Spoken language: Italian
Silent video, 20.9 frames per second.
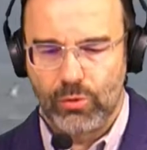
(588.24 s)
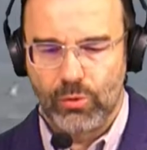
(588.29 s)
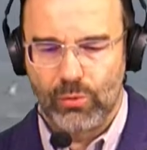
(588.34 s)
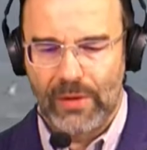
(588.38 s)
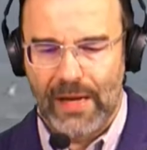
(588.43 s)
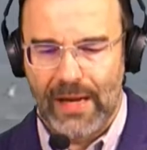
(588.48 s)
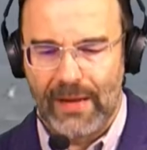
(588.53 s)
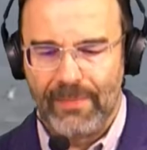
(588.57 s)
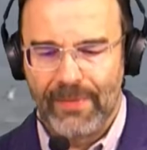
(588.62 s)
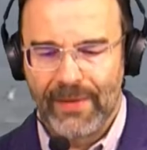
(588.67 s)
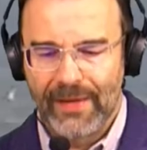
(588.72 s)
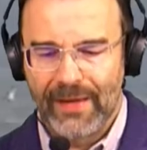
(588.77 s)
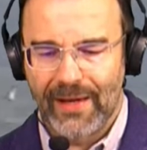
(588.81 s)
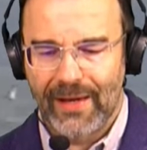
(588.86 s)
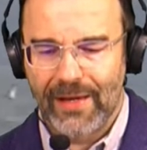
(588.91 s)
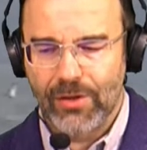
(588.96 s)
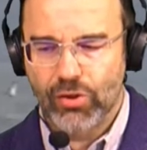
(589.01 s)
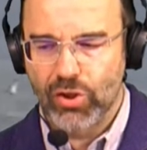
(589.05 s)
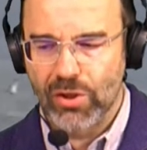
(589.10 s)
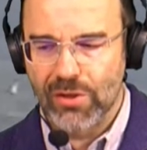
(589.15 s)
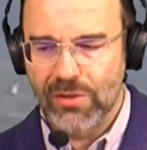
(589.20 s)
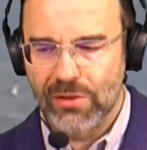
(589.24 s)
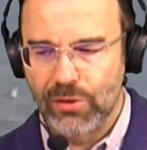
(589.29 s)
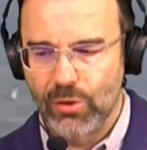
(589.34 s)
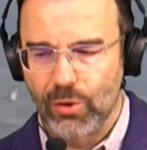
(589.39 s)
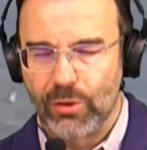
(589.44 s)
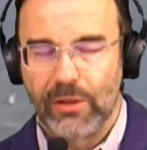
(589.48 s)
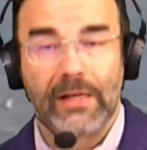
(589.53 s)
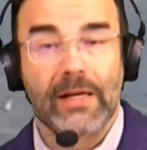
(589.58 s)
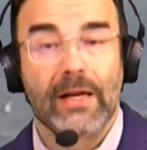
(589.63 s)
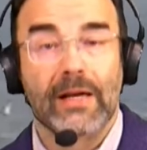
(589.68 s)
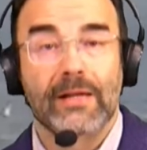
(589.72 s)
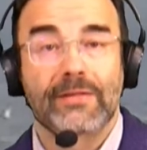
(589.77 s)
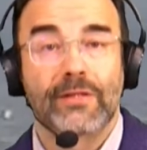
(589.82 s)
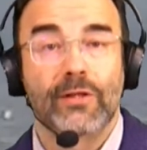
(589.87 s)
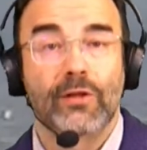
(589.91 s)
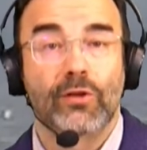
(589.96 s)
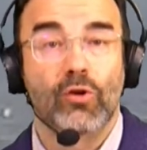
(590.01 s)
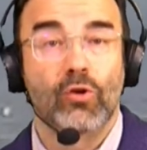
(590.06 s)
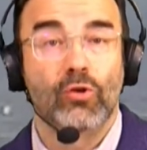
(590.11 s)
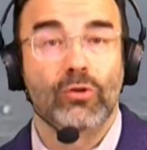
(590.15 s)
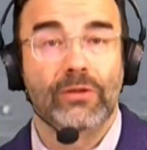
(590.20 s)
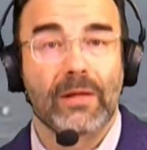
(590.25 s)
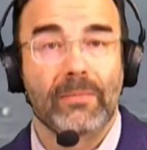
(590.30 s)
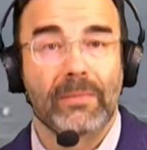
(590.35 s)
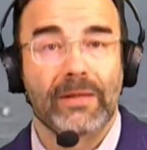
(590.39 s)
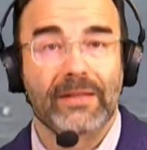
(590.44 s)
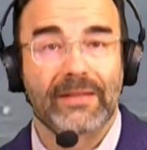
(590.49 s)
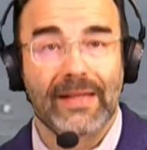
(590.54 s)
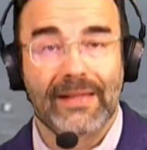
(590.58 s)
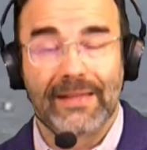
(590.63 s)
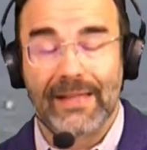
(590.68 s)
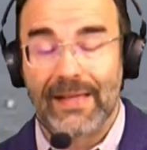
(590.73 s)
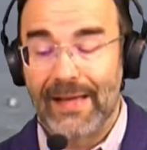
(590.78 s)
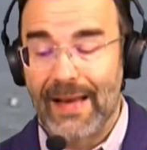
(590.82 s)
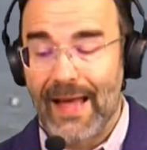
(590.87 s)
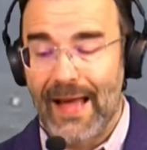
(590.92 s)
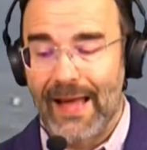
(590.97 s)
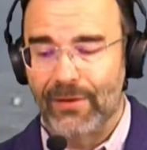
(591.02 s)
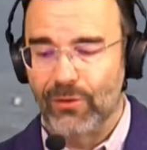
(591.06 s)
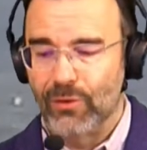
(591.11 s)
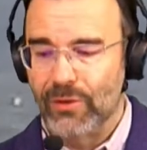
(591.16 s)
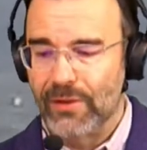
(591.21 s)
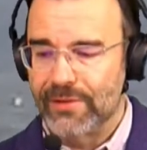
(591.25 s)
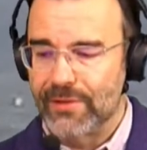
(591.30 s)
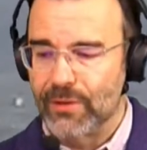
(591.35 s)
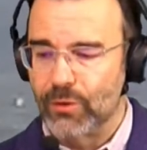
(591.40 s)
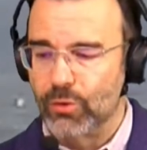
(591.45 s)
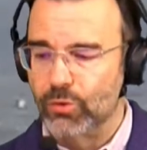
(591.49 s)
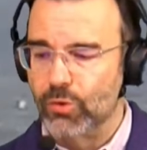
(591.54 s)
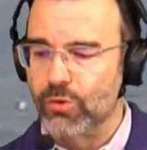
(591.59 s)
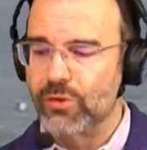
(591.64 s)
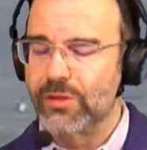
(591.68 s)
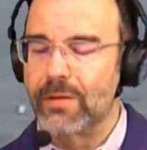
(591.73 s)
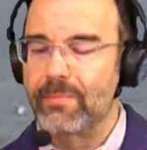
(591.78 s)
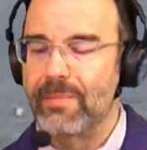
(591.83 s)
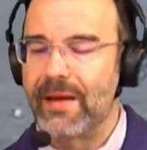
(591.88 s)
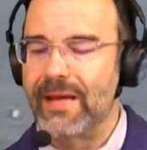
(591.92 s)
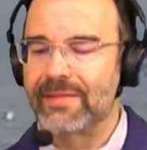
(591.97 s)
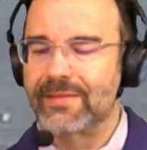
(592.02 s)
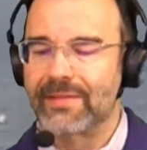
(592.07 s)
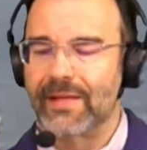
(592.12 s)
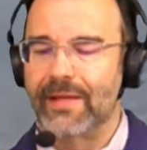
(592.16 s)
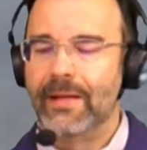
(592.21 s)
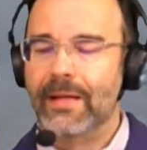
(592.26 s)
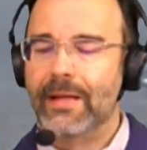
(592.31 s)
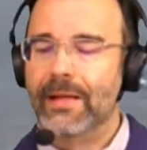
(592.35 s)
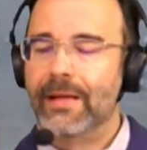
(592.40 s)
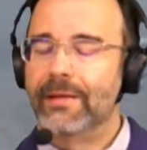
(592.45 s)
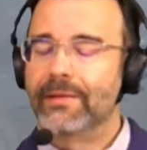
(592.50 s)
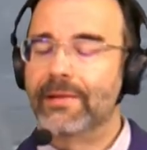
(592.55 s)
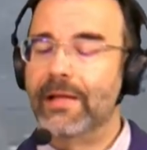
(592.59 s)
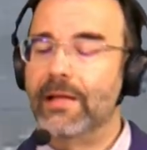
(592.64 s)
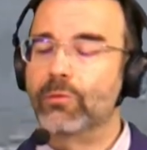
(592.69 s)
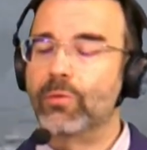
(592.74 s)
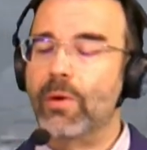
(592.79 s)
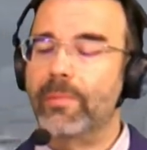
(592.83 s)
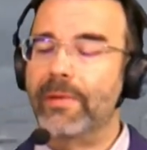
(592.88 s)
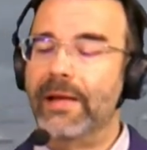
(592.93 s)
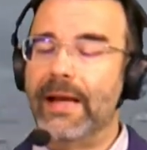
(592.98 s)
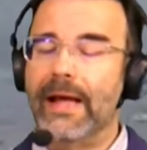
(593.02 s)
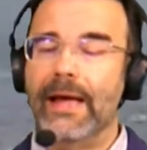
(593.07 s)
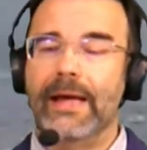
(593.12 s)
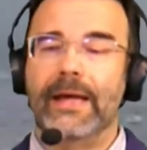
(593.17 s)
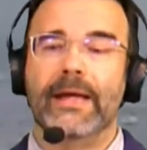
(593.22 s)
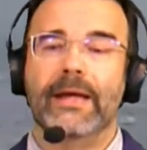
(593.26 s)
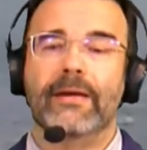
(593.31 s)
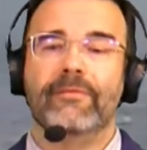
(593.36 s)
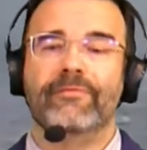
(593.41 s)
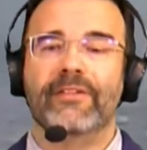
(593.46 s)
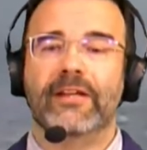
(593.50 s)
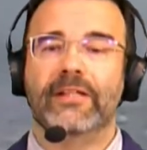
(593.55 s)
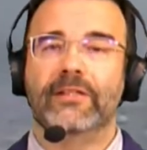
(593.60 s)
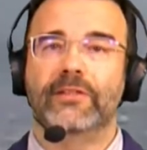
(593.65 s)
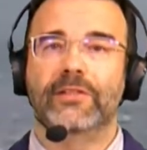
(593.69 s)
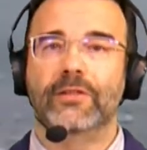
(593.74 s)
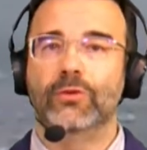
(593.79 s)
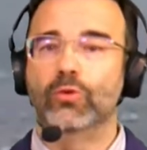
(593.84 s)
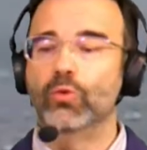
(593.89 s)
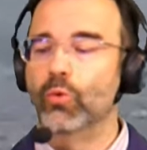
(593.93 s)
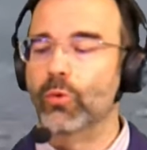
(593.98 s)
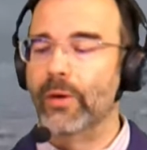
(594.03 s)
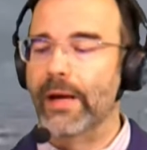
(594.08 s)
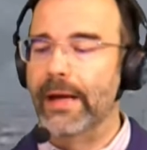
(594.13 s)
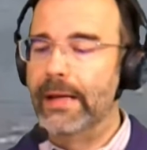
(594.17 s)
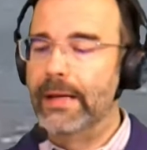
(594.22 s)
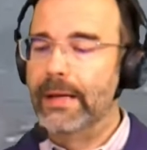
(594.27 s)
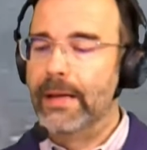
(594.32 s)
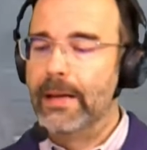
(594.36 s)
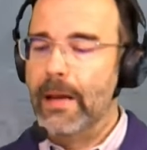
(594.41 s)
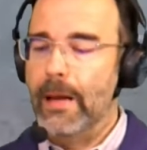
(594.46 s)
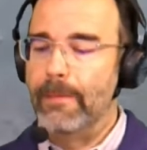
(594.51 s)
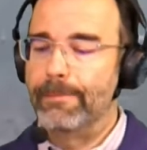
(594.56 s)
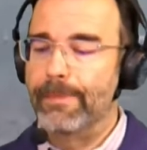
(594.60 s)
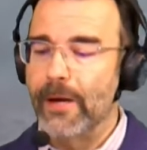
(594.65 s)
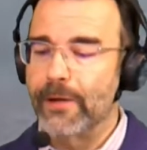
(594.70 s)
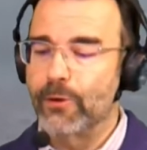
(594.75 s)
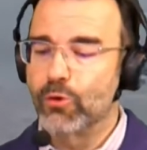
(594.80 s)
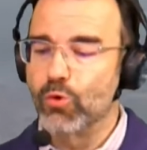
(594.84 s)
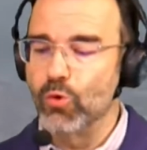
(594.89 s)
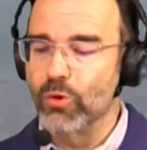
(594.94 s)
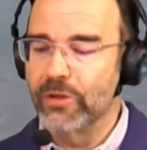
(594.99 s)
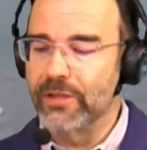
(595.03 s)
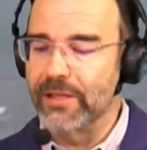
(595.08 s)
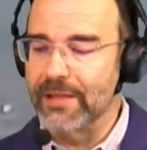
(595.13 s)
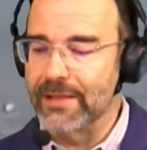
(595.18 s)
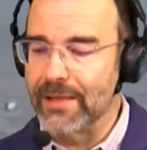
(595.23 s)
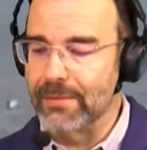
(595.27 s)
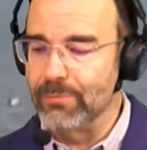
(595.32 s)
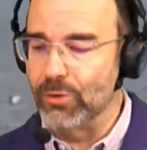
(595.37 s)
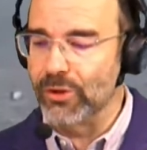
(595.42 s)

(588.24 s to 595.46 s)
di una recessione nella seconda metà dell'anno, nel secondo semestre del 2022. E poi Cucchi che